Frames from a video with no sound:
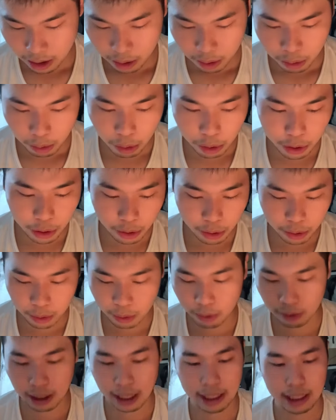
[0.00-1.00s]
故郷の
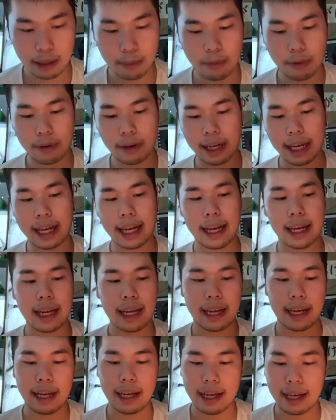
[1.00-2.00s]
他にも、
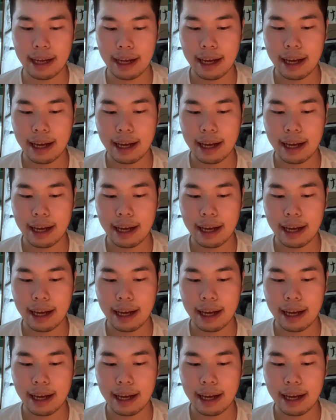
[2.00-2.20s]
えー、